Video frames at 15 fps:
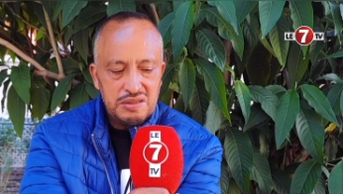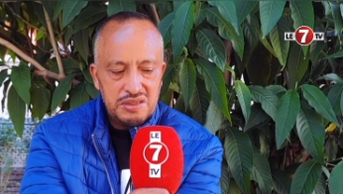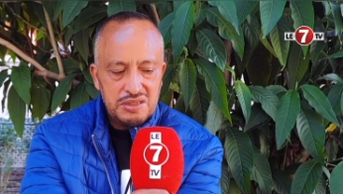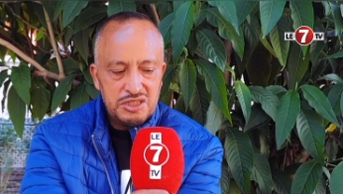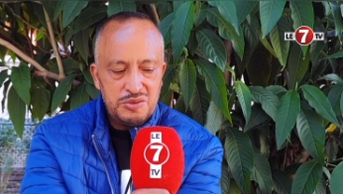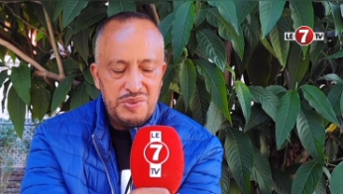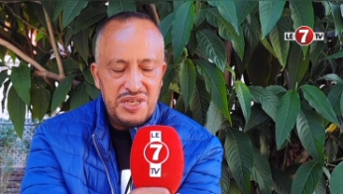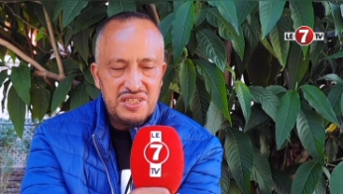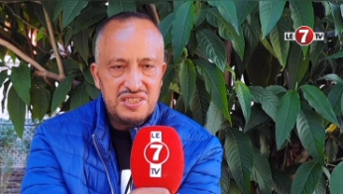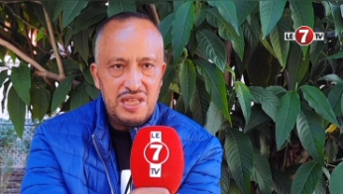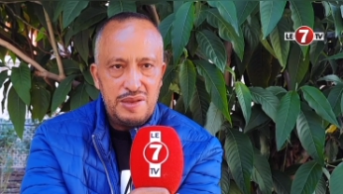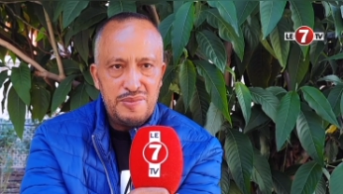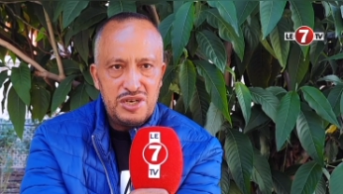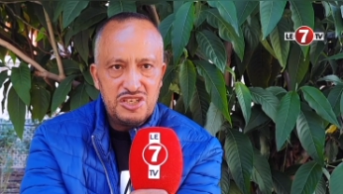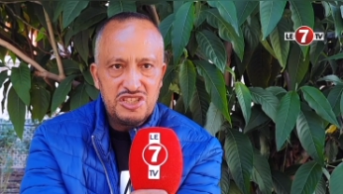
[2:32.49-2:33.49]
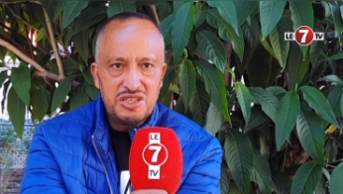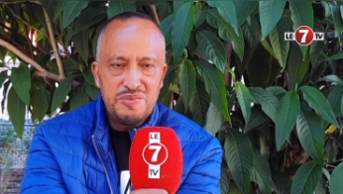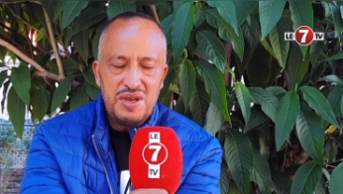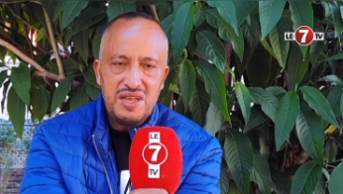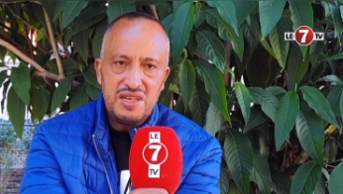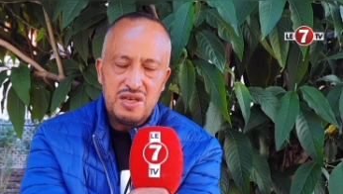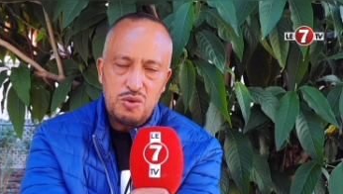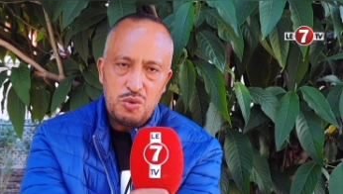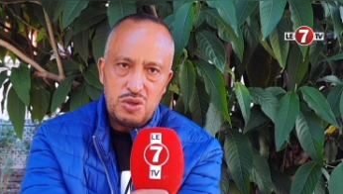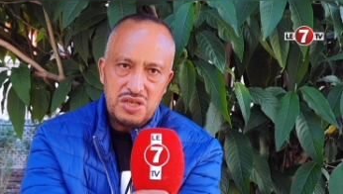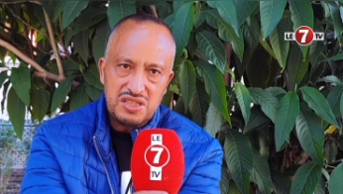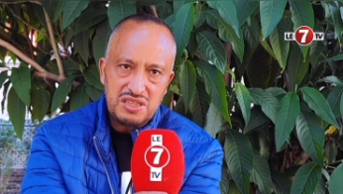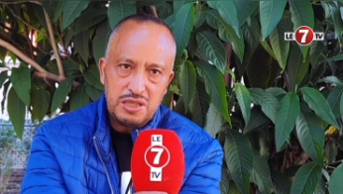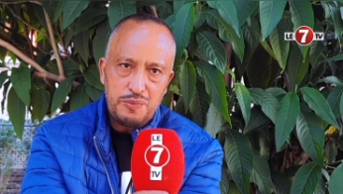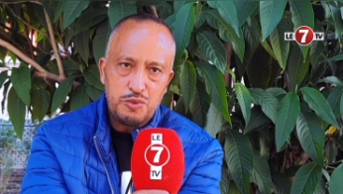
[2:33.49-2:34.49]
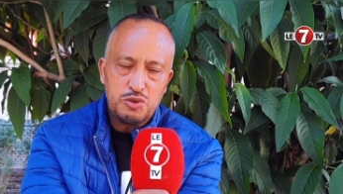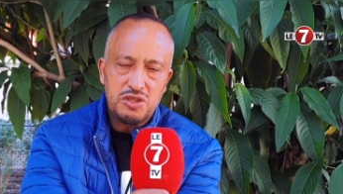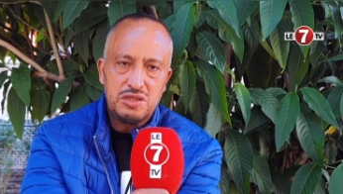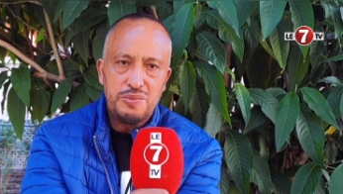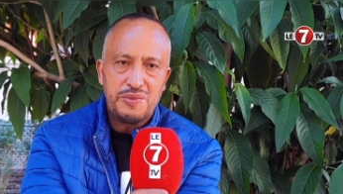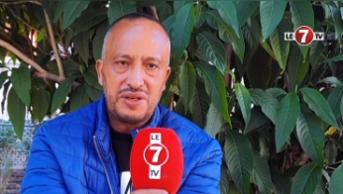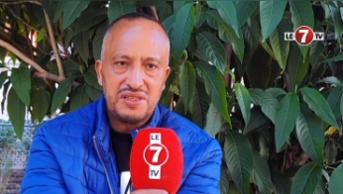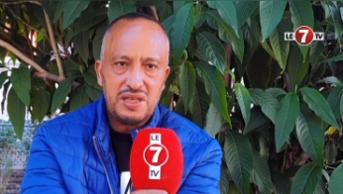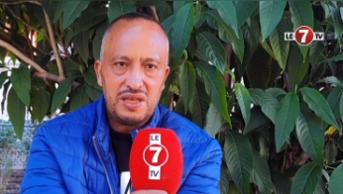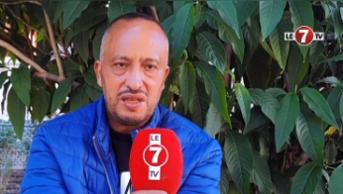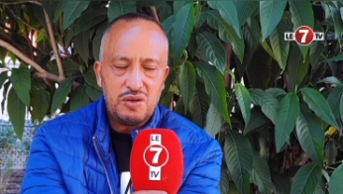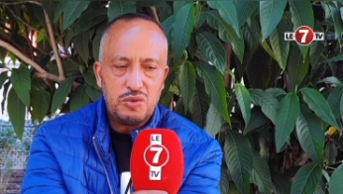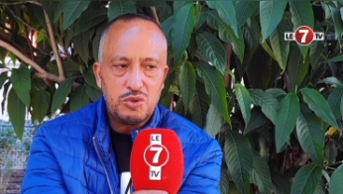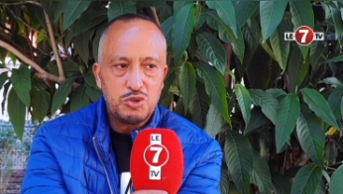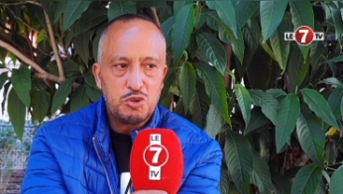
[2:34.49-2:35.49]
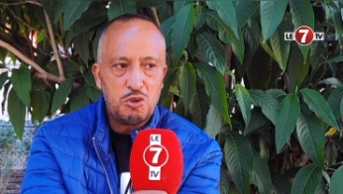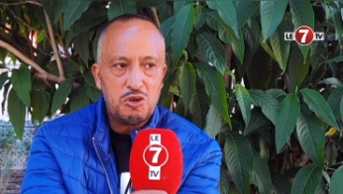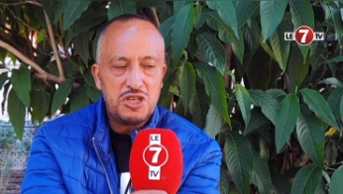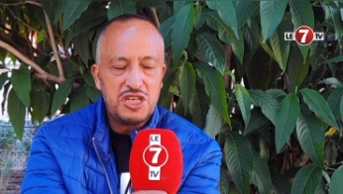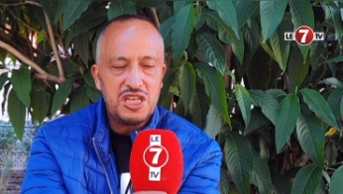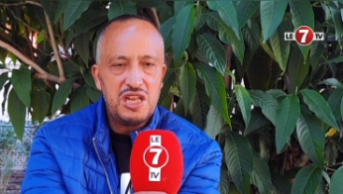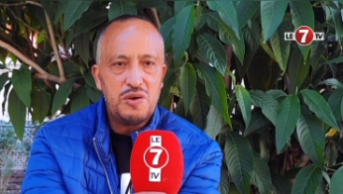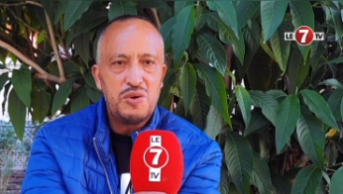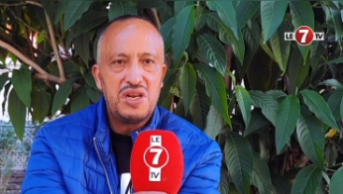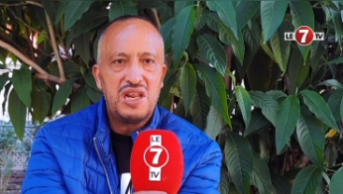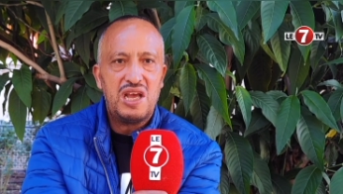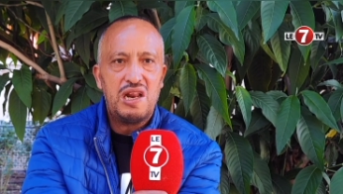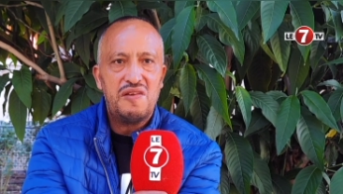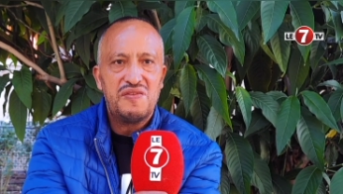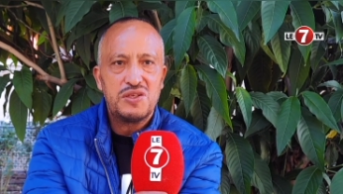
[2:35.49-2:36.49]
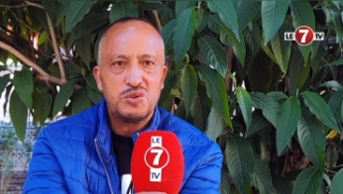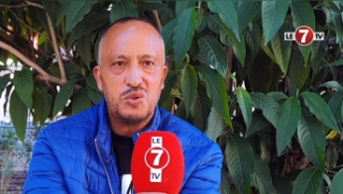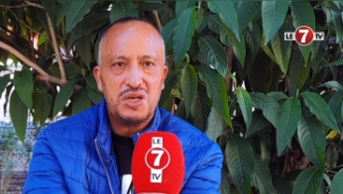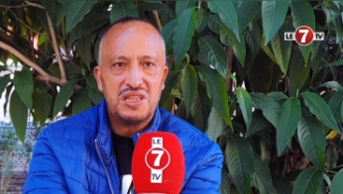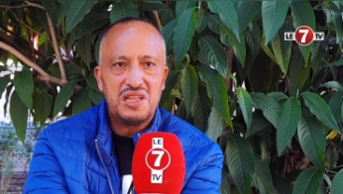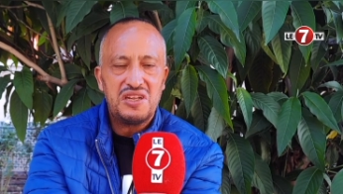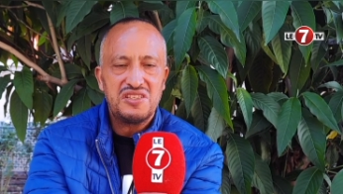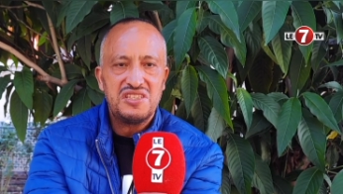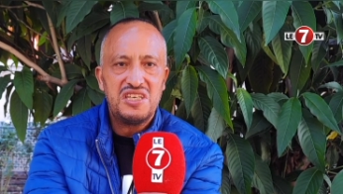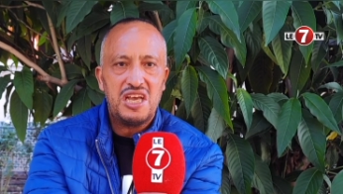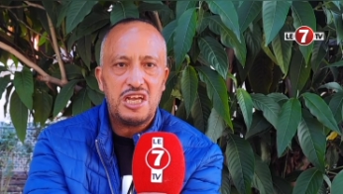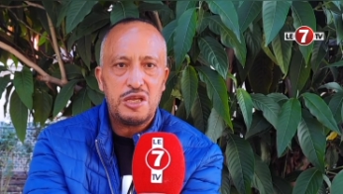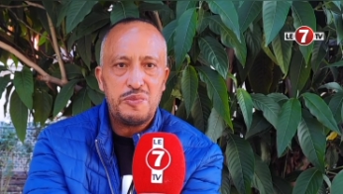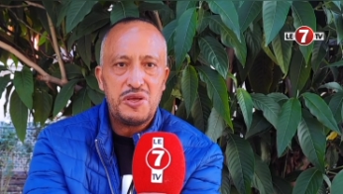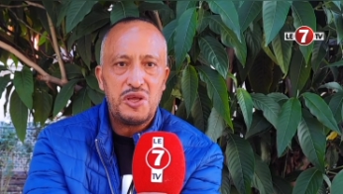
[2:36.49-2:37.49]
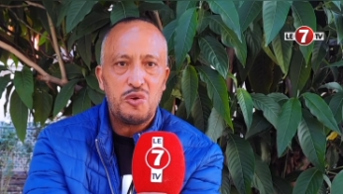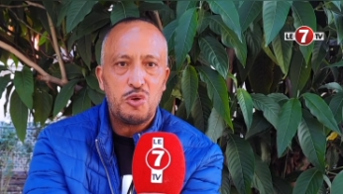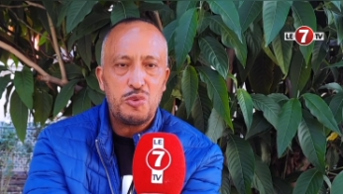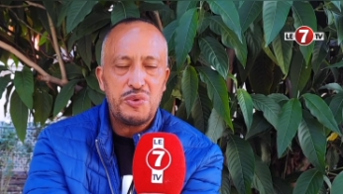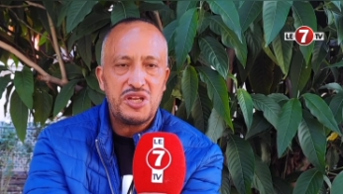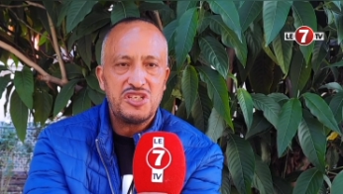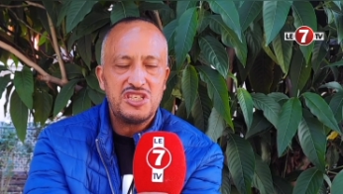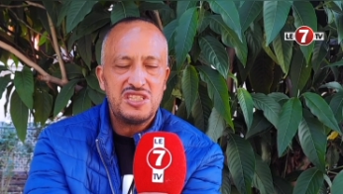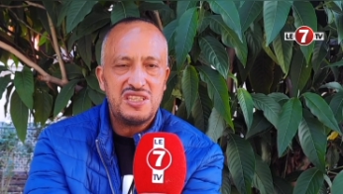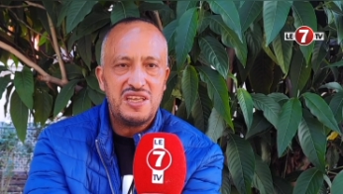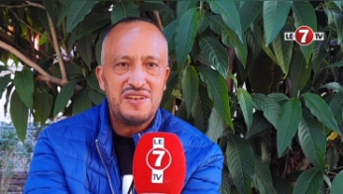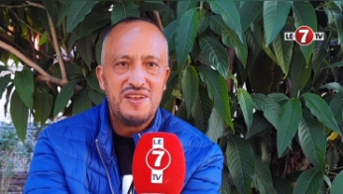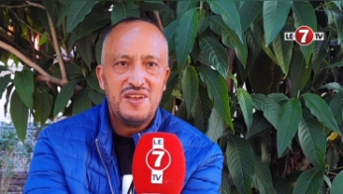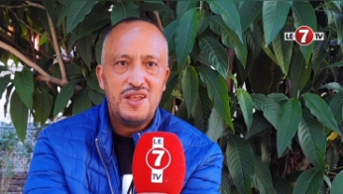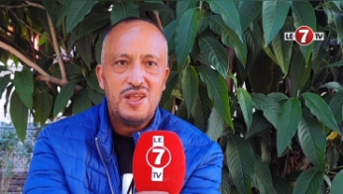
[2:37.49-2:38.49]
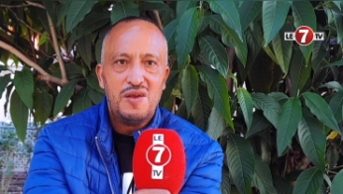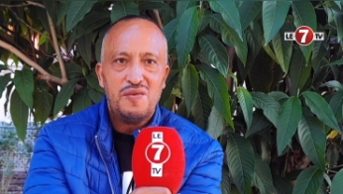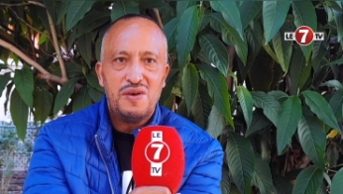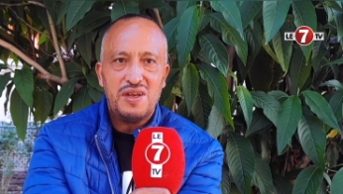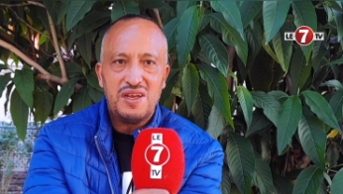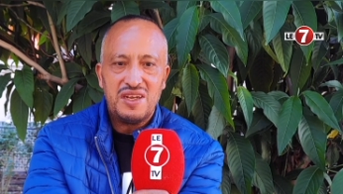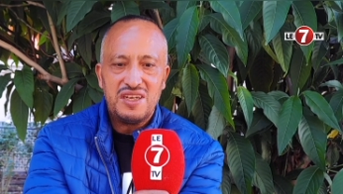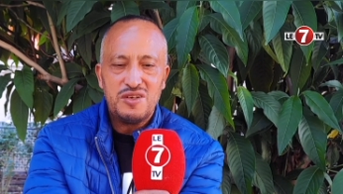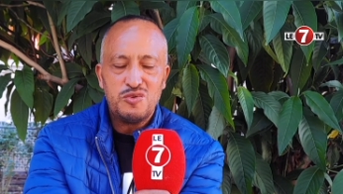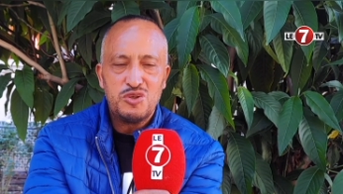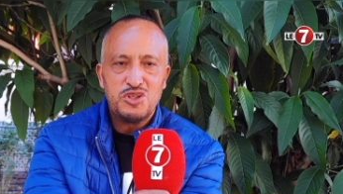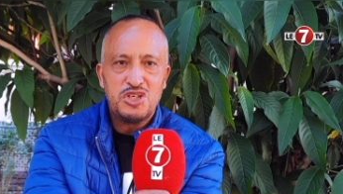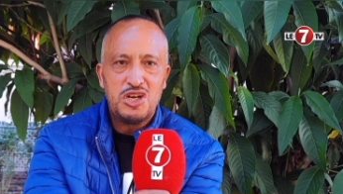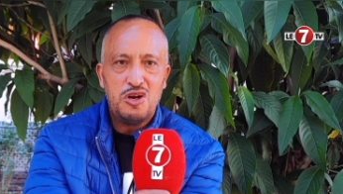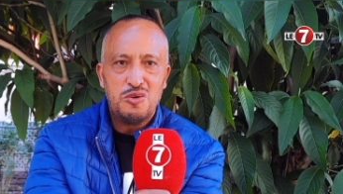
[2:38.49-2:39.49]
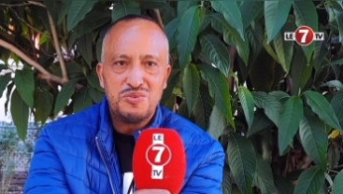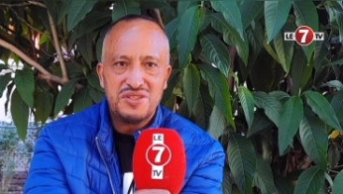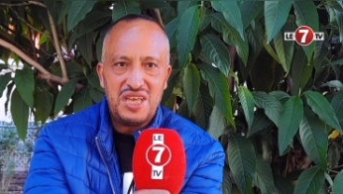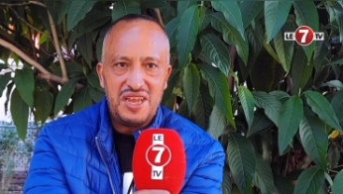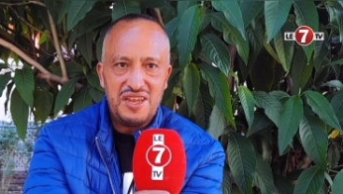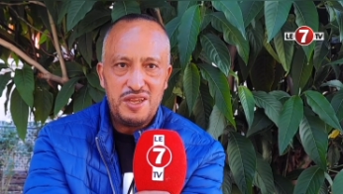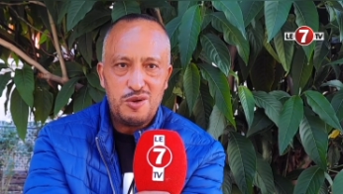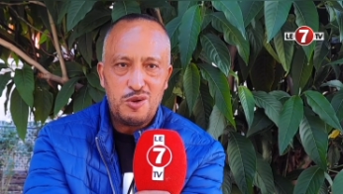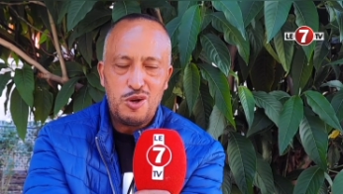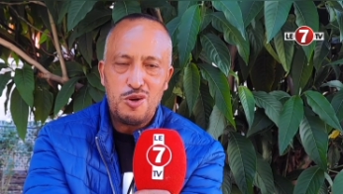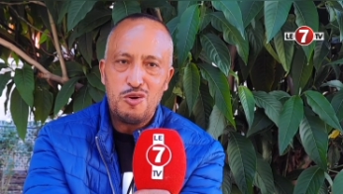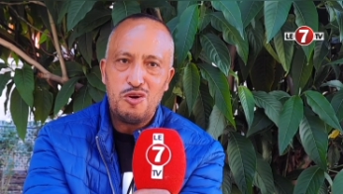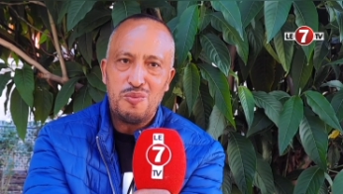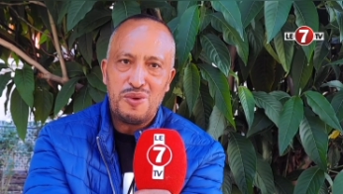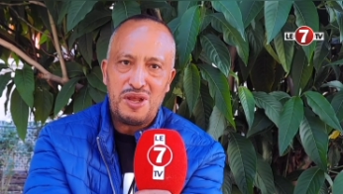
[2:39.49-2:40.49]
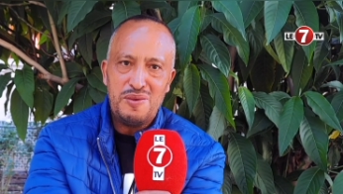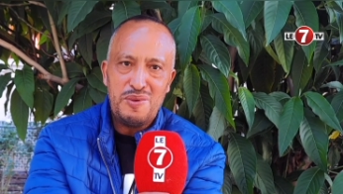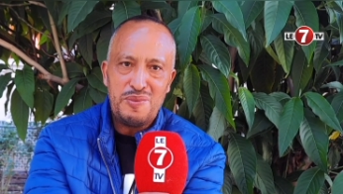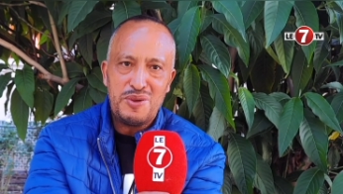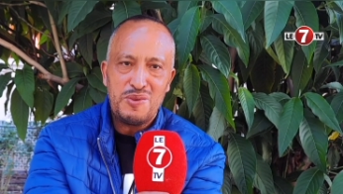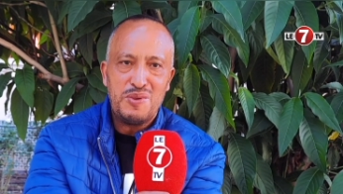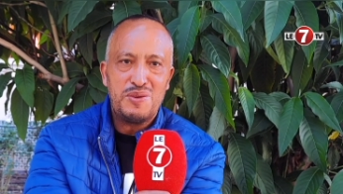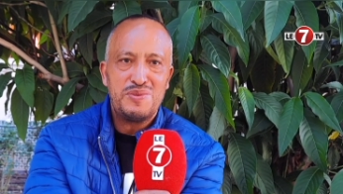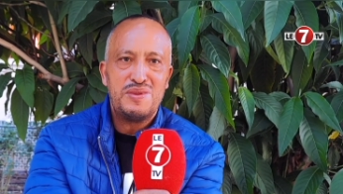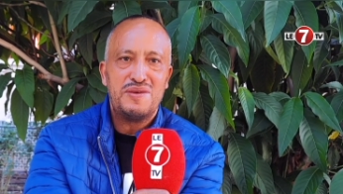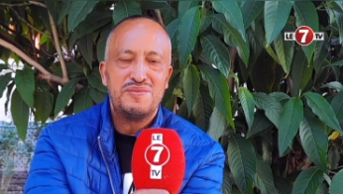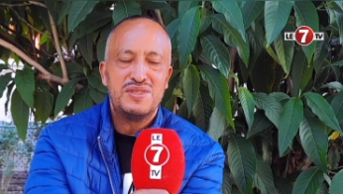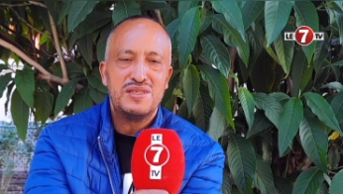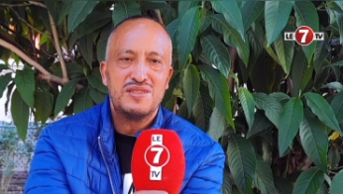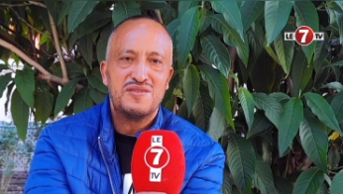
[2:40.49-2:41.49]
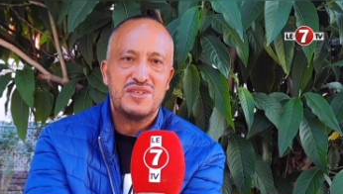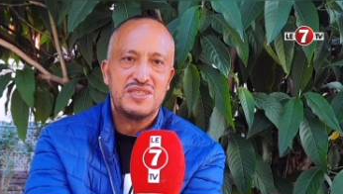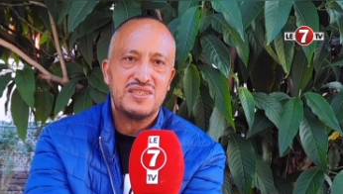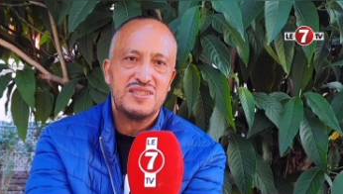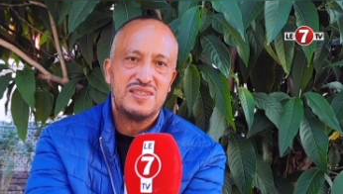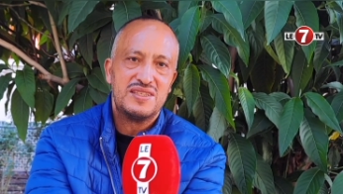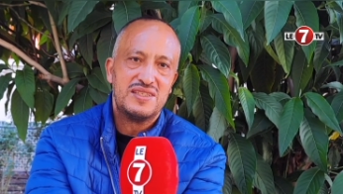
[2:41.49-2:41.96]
جمعيه العمل الاجتماعي اللي كليه الطب ضد مرضى القصور الكلوي اللي خلقت واحد الارتياح كبير وكبير جدا فكنوجه لكم التحيه وكنقول لهم مرحبا بكم عندنا في تونس